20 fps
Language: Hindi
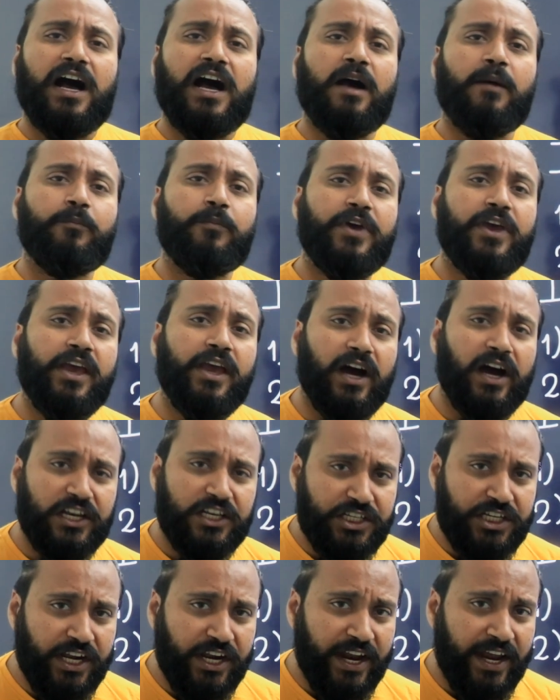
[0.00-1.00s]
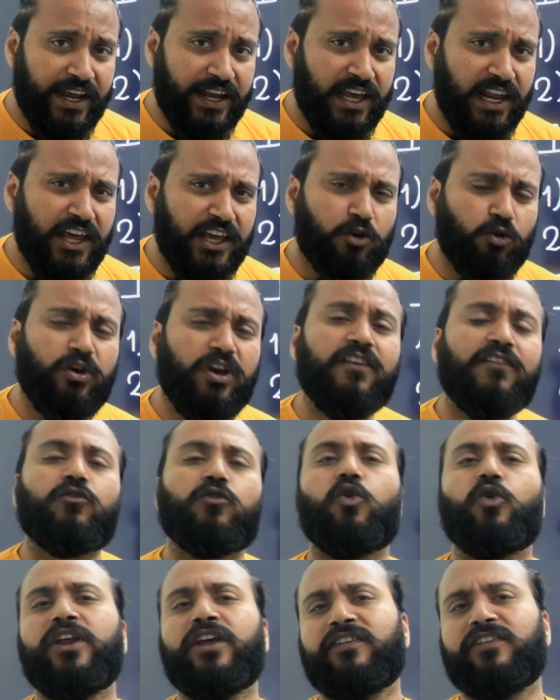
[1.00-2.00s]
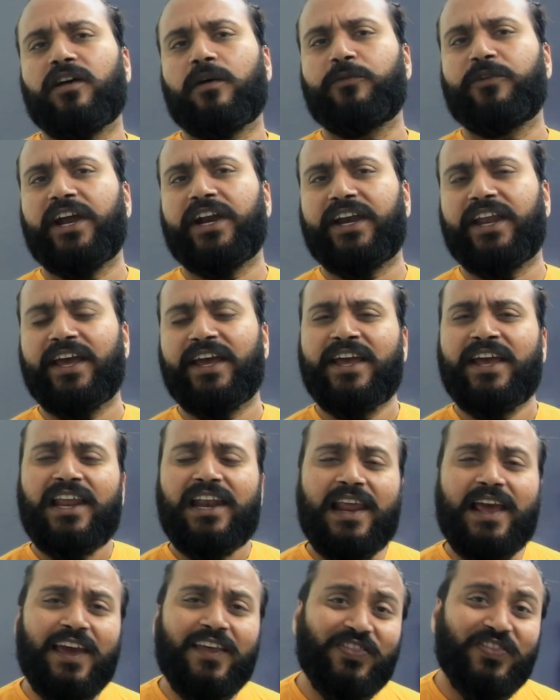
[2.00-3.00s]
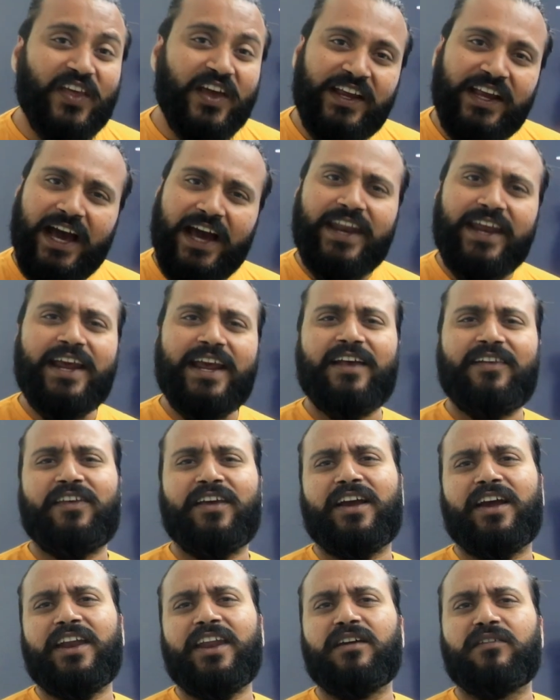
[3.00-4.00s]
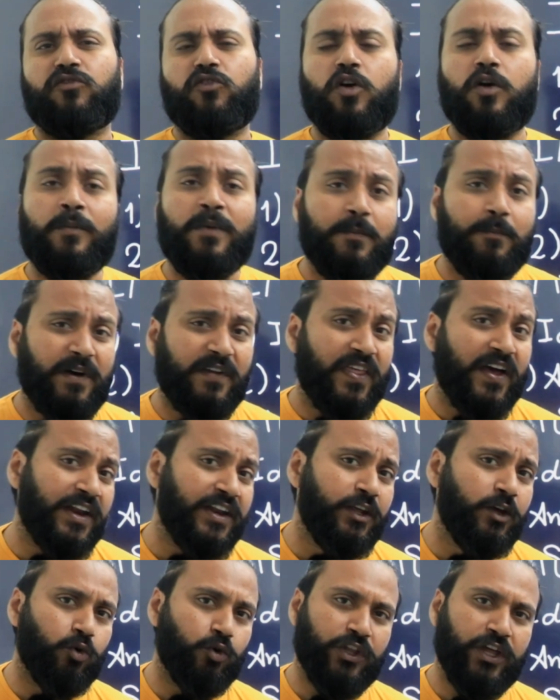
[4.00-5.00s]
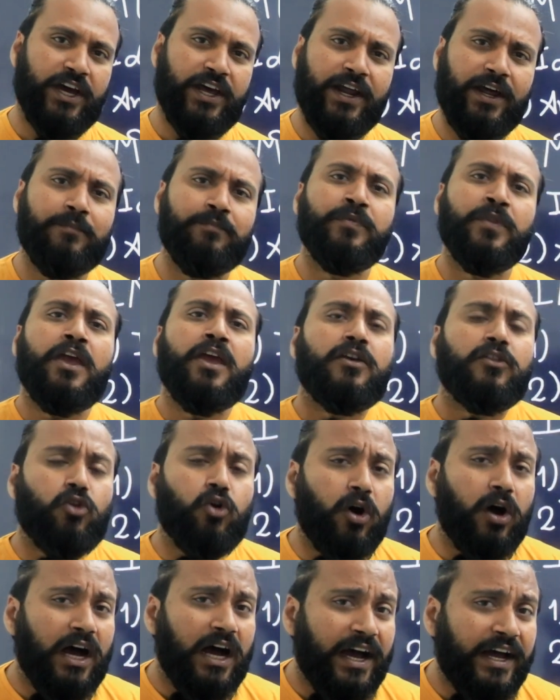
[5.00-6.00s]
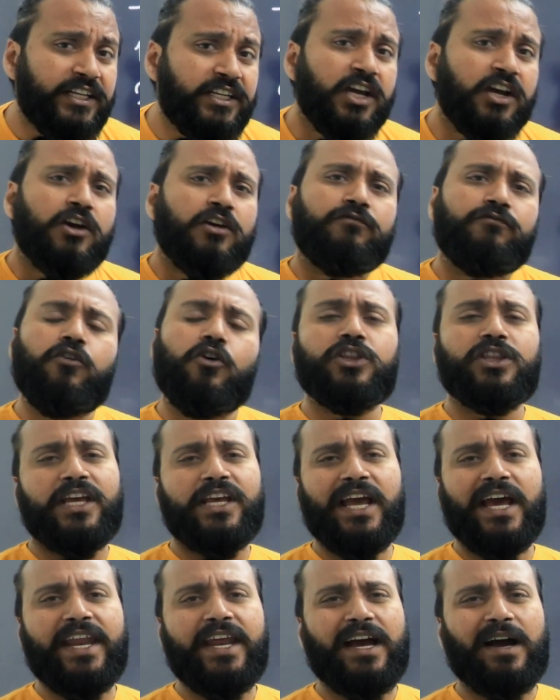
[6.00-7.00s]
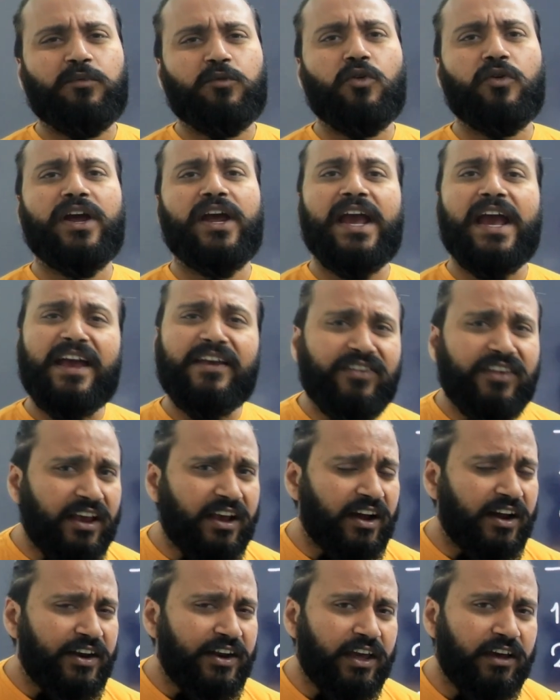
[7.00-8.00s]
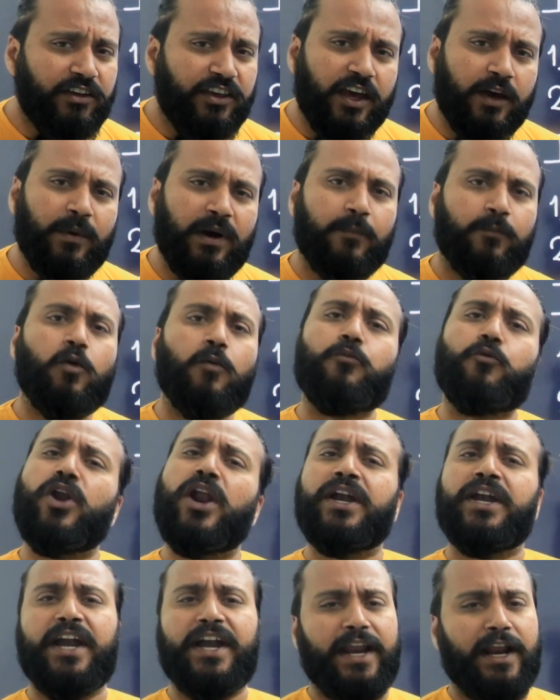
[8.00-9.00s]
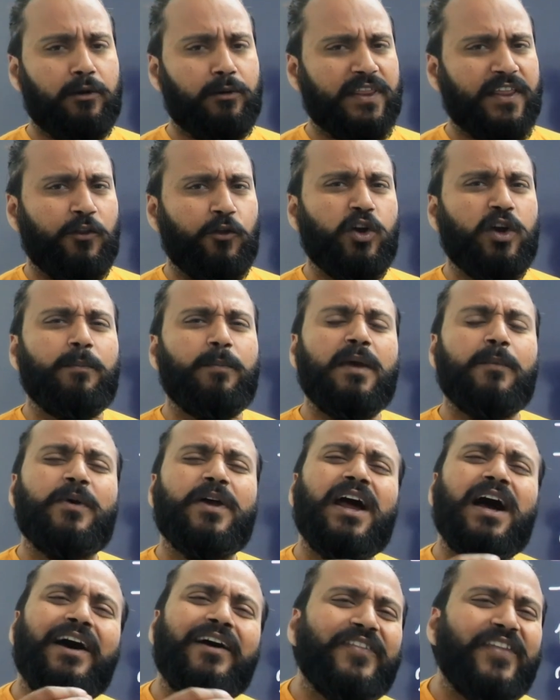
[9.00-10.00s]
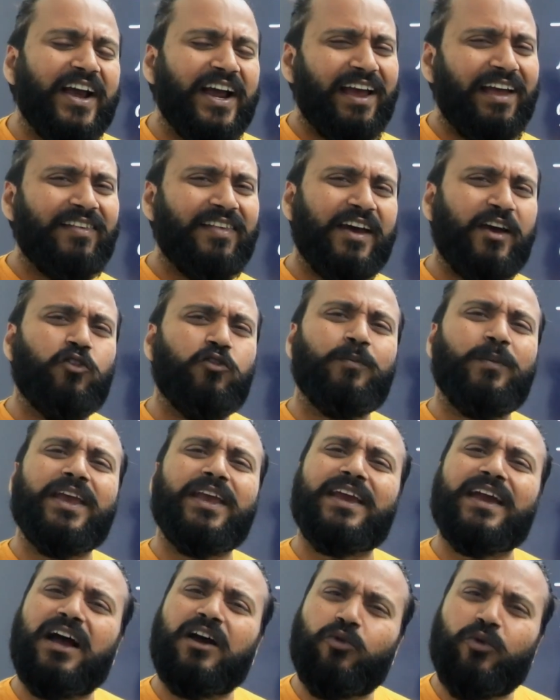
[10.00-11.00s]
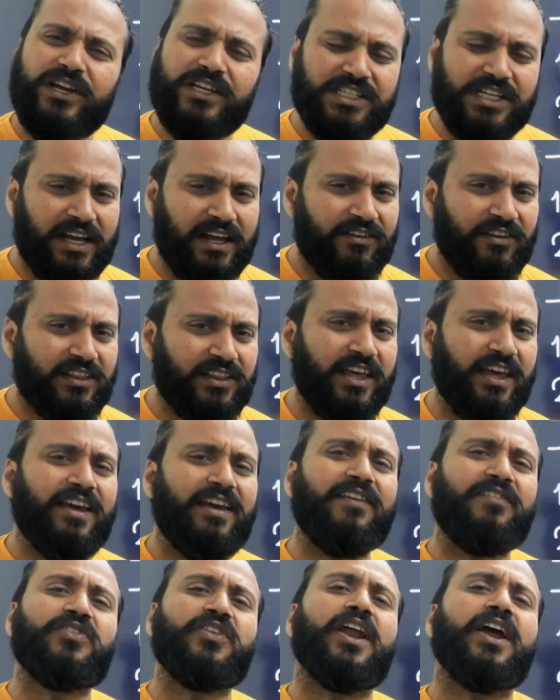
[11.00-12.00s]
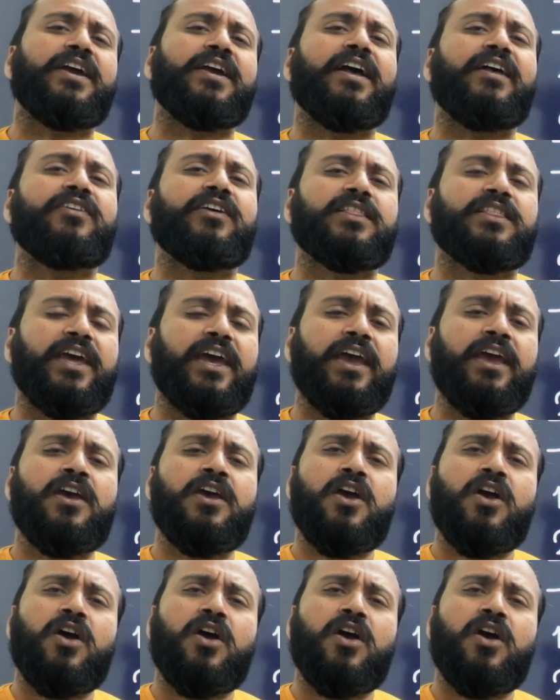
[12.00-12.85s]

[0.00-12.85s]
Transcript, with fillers: आपकी अच्छी रैंक के लिए क्योंकि स्कोरिंग सब्जेक्ट है लेकिन तैयारी कैसे करनी है वो हमें पता नहीं होता है ना तो आज वो तैयारी आपको कैसे करनी है ये मैं आपको पूरा डिटेल बता दूं कि पेपर आता कैसा है उसमें क्या क्वेश्चन आ सकते हैं किस तरह के आ सकते हैं